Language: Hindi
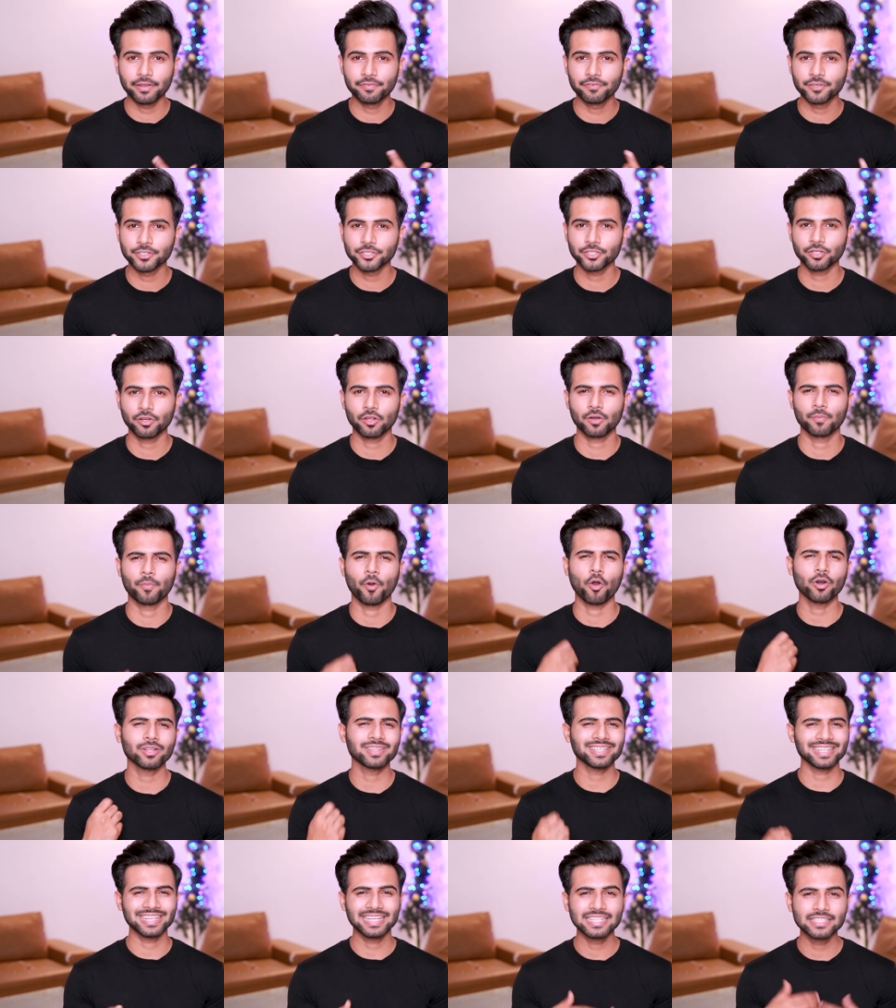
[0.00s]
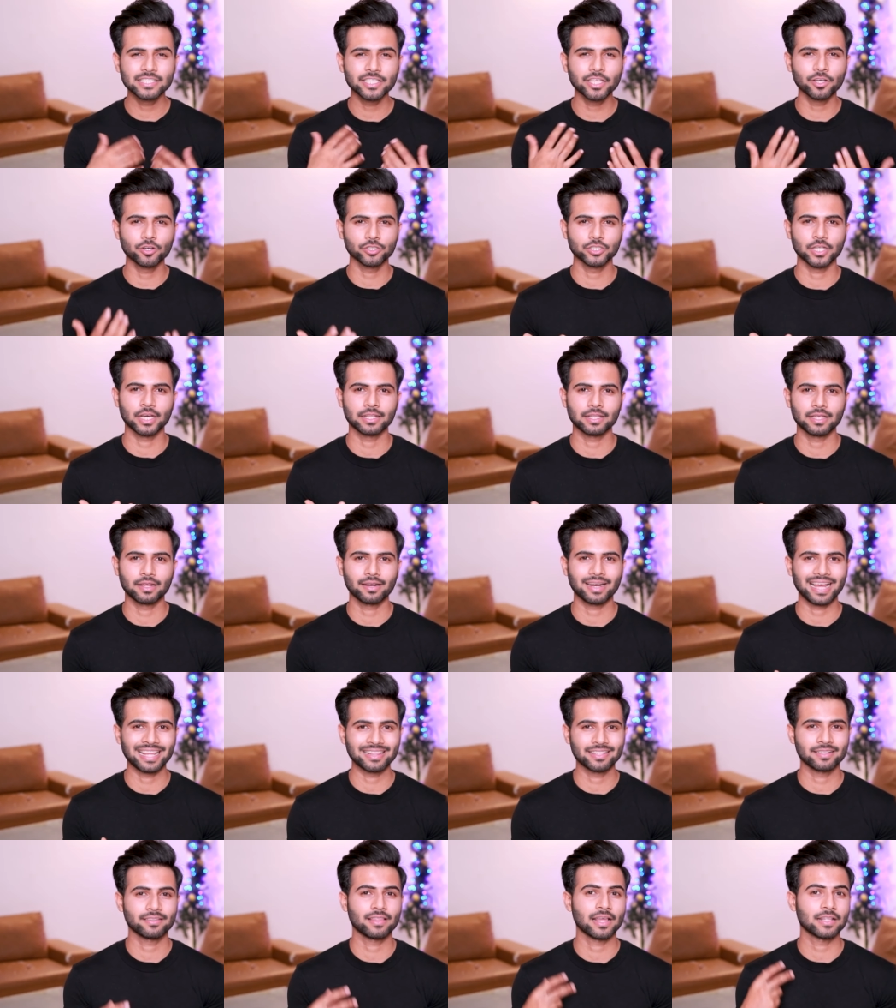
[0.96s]
बेनिफिशियल और बहुत ईजी हो जाता है
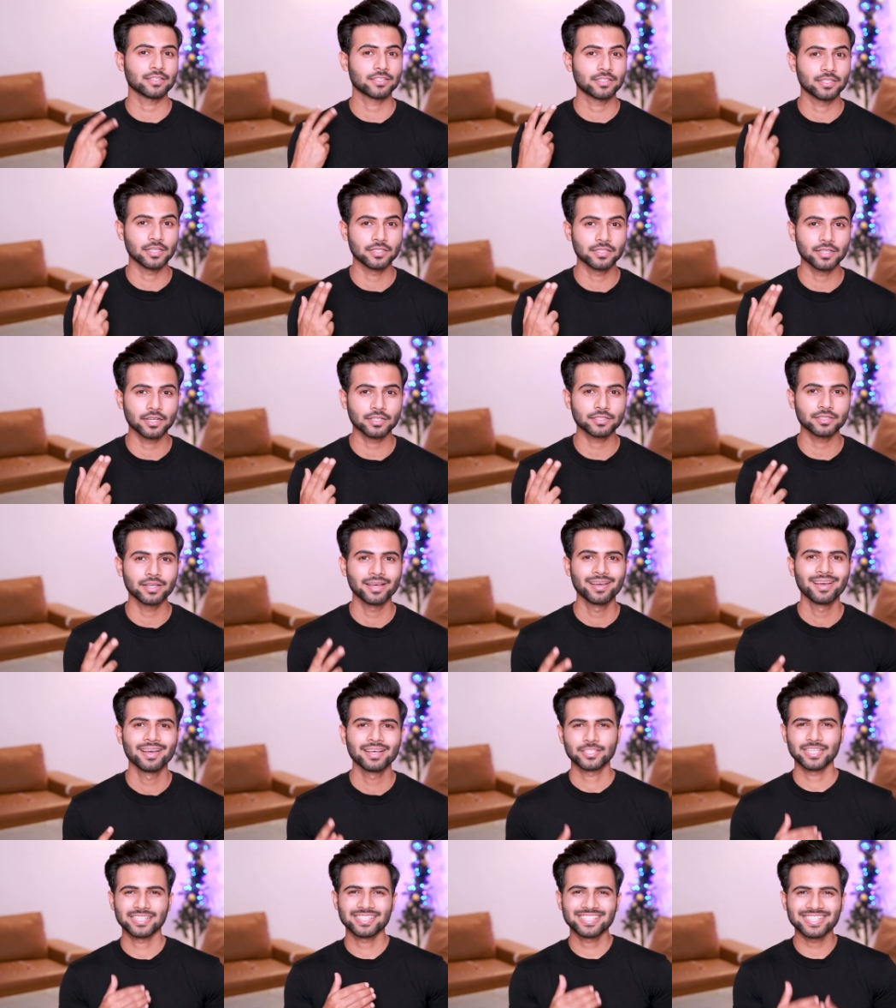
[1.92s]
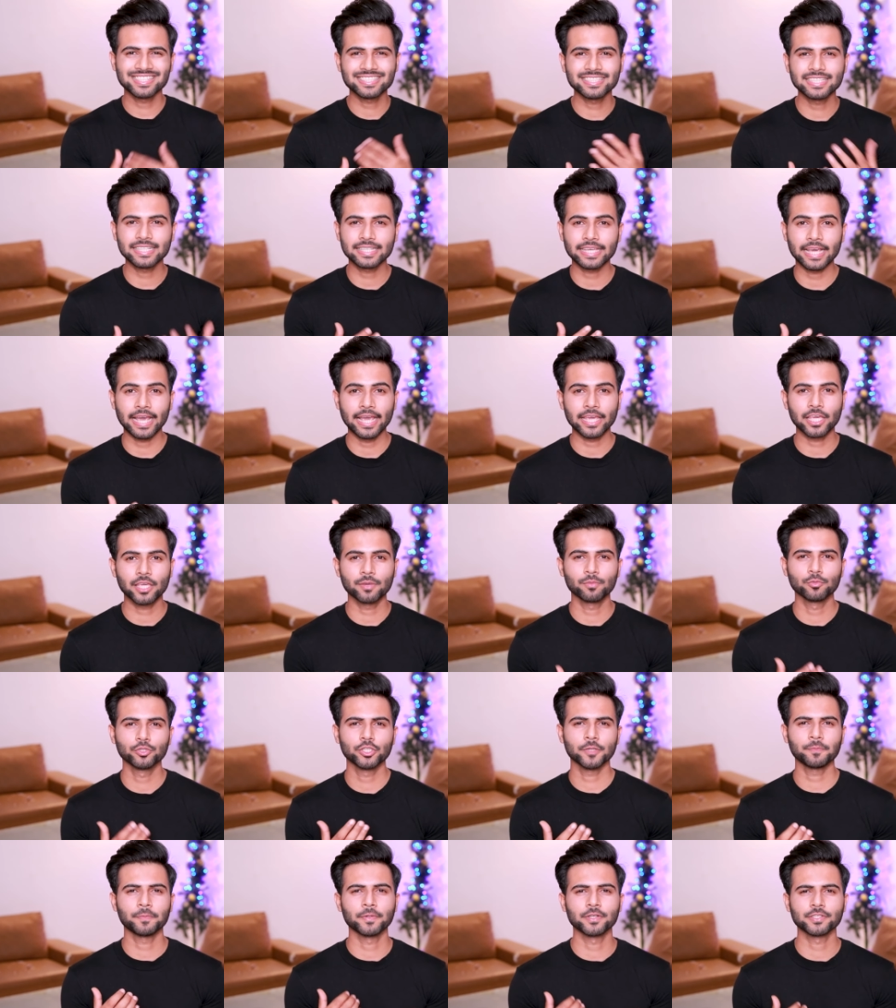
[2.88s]
रैदर दैन सीजर्स सीजर से क्या है कि
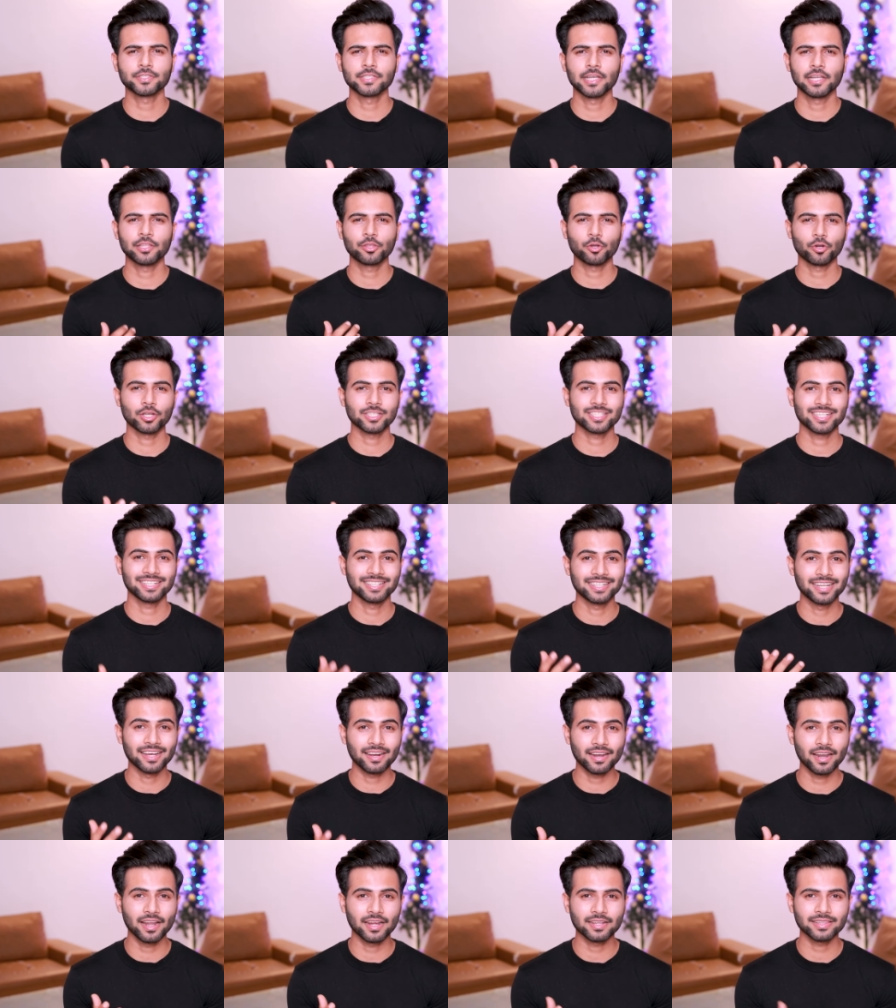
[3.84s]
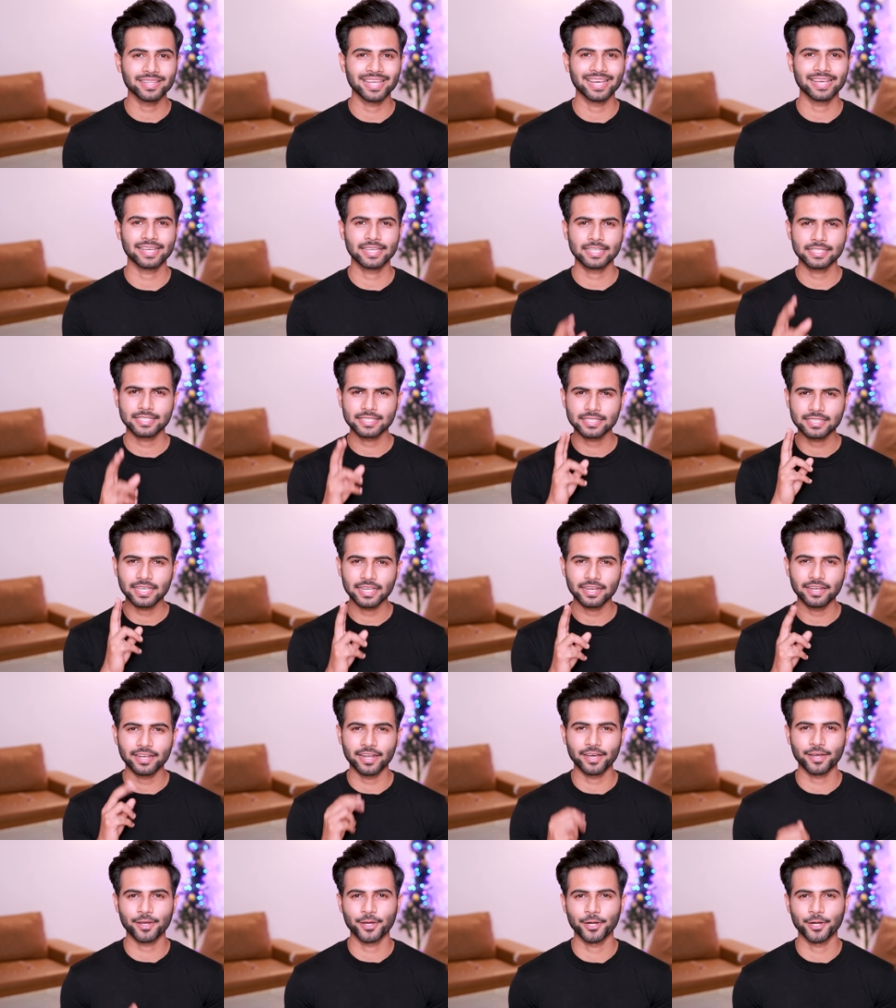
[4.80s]
मुझे पर्सनली थोड़ा सा डर लगता है कि स्किन ना